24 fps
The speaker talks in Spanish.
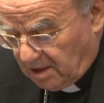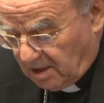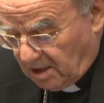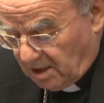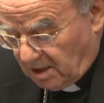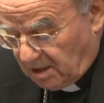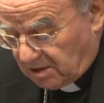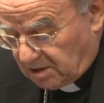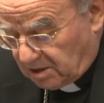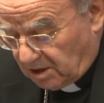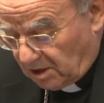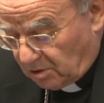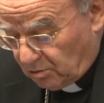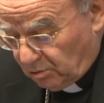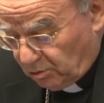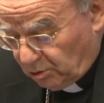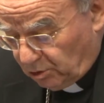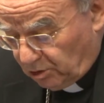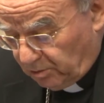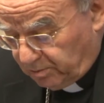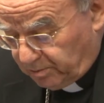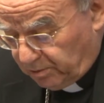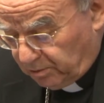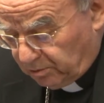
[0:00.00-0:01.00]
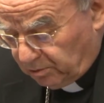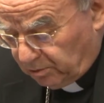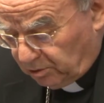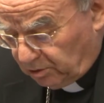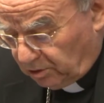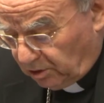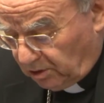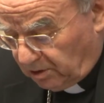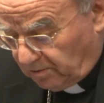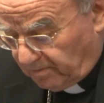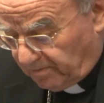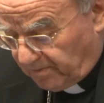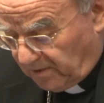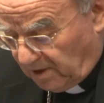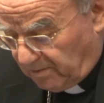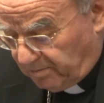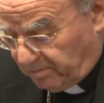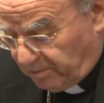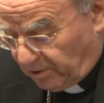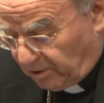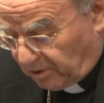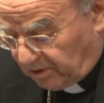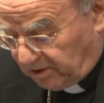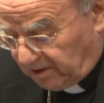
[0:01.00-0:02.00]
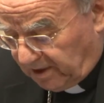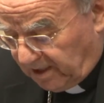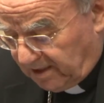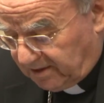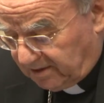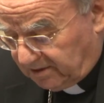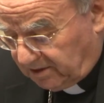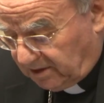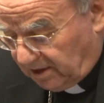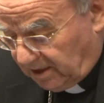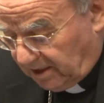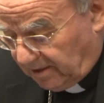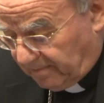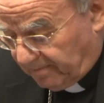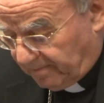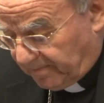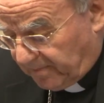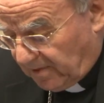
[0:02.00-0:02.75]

En segundo punto importante